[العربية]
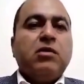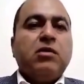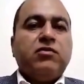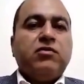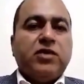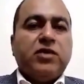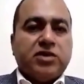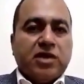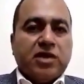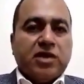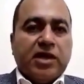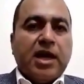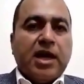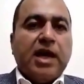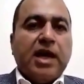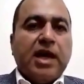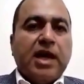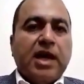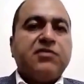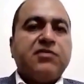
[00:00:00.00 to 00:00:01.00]
الفتره اللي جايه
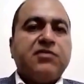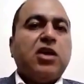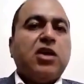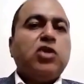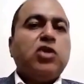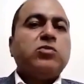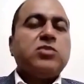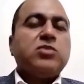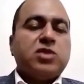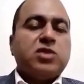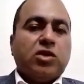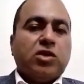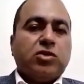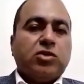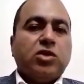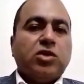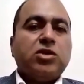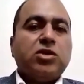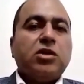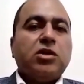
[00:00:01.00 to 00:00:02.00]
هيفتح يوم
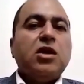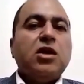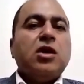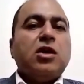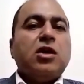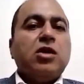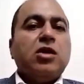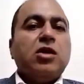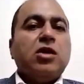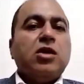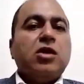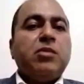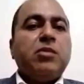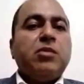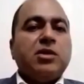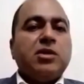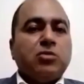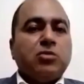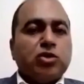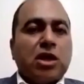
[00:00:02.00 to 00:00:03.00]
19 رغم ان
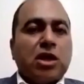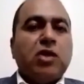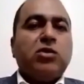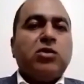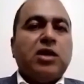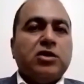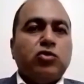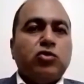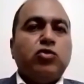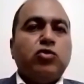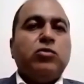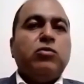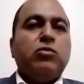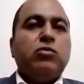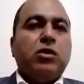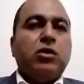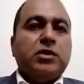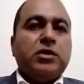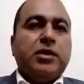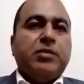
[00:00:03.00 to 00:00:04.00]
المتحاور عنده
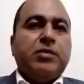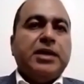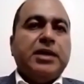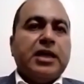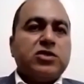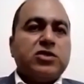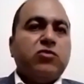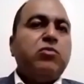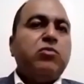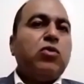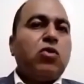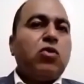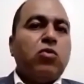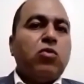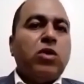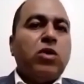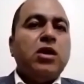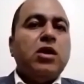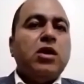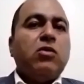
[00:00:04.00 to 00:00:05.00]
بيعزف
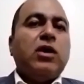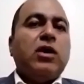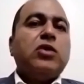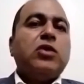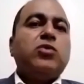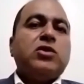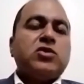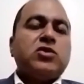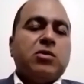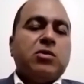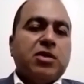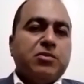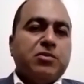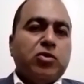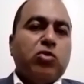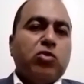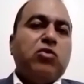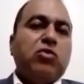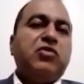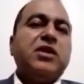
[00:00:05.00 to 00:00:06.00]
بقوه وعنده اصابات
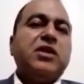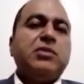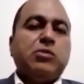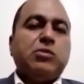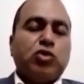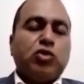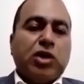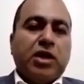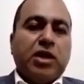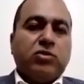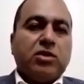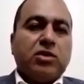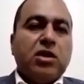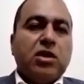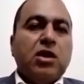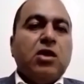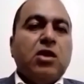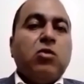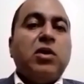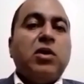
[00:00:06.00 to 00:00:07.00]
بالالوفات من المتحاور
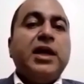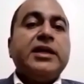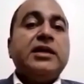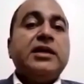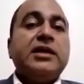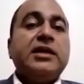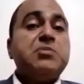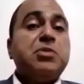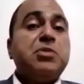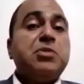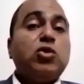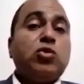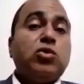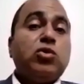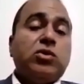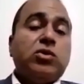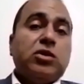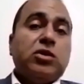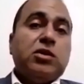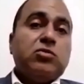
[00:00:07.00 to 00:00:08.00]
ولكن نسبه
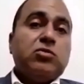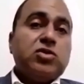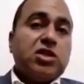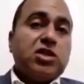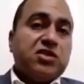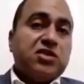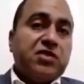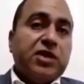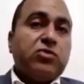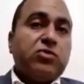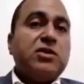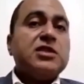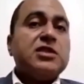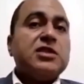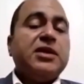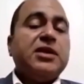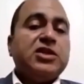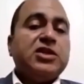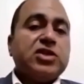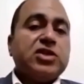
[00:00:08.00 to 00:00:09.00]
دخول المستشفيات ونسب
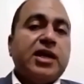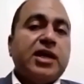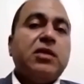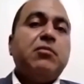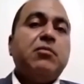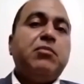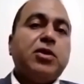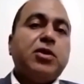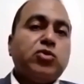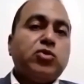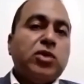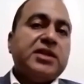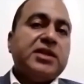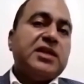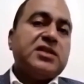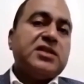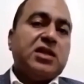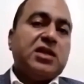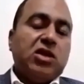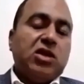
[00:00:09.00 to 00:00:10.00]
الاشغال برضه لا
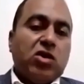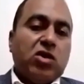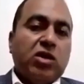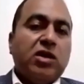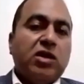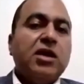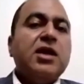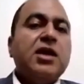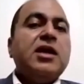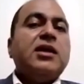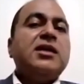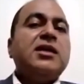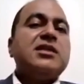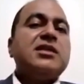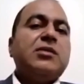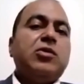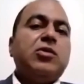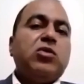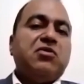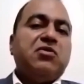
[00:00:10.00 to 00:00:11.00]
تزال اقل
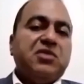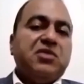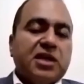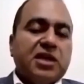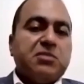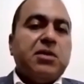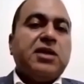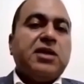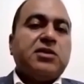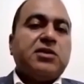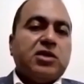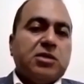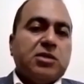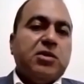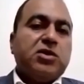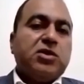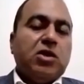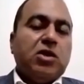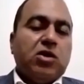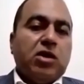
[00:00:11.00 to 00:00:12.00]
نسب الوفيات مع
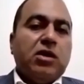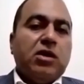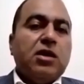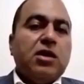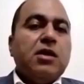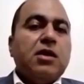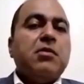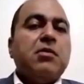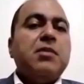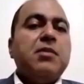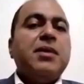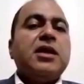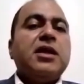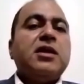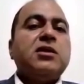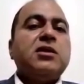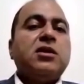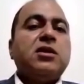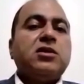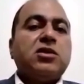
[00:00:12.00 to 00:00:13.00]
التطعيمات الاقل بمعنى
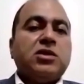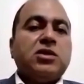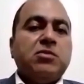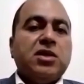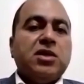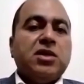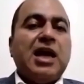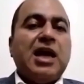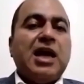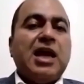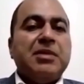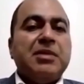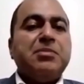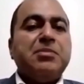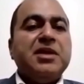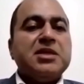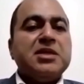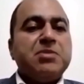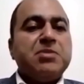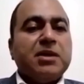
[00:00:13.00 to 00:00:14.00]
ان التطعيمات حمت
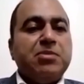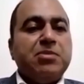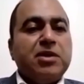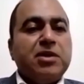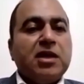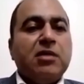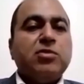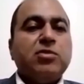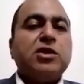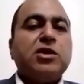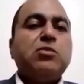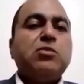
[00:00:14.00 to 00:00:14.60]
بنسبه كبيره من